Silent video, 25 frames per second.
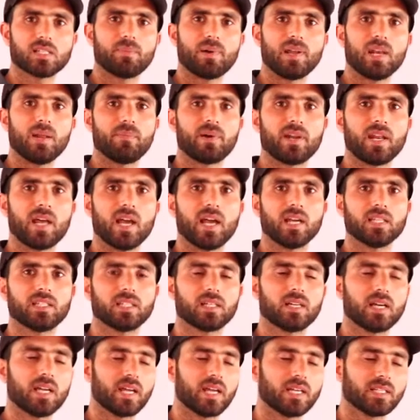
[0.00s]
से पहले बनाए
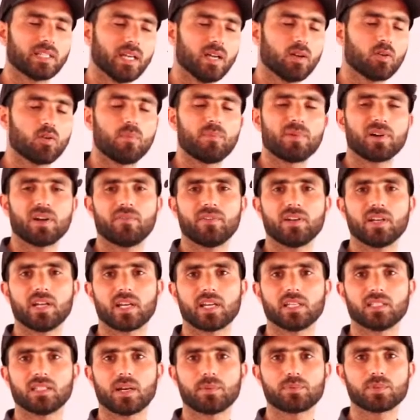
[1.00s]
गए थे गवर्नमेंट ऑफ
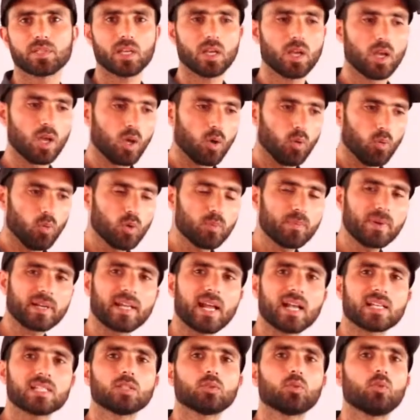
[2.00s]
इंडिया की तरफ से उनमें
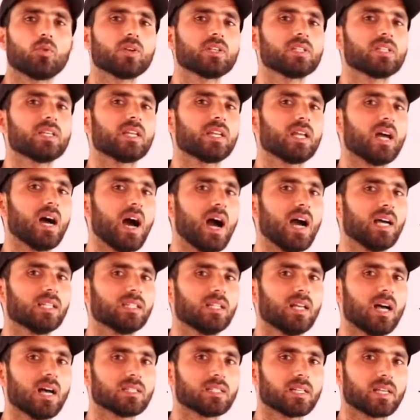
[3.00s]
कैसे थोड़ी सी
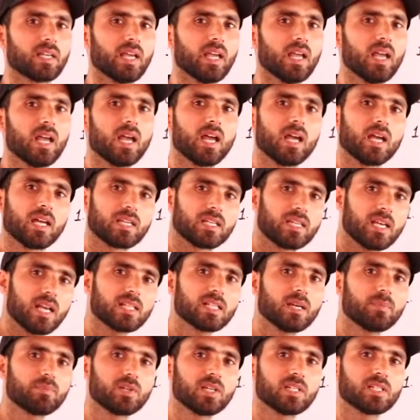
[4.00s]
रियायत ला सके
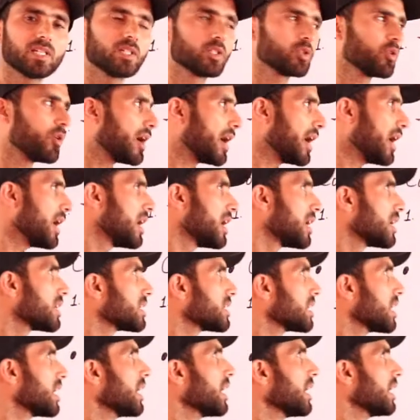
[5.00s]
ये सब चीज़ें जो है
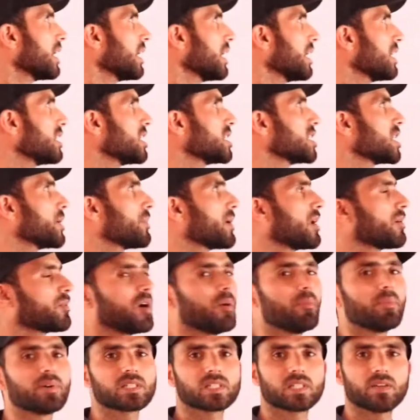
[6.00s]
ये इंडियन चेंबर ऑफ
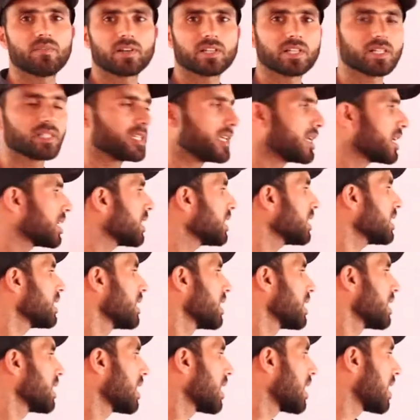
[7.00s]
कॉमर्स की वजह से ही
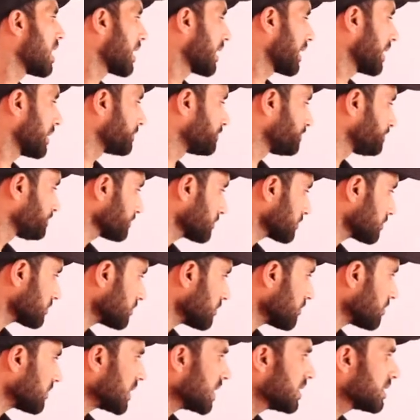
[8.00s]
आ गए
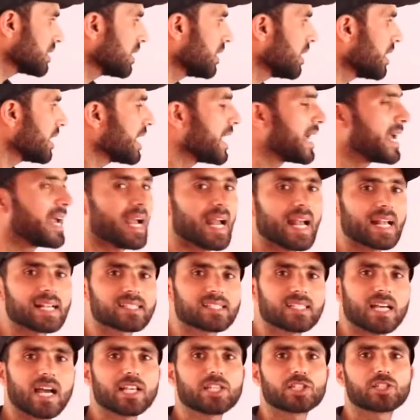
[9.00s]
थर्ड
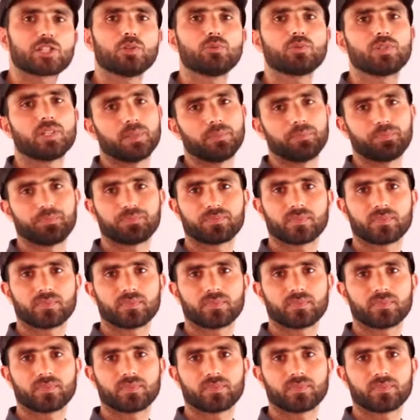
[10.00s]
एक्साइज ड्यूटी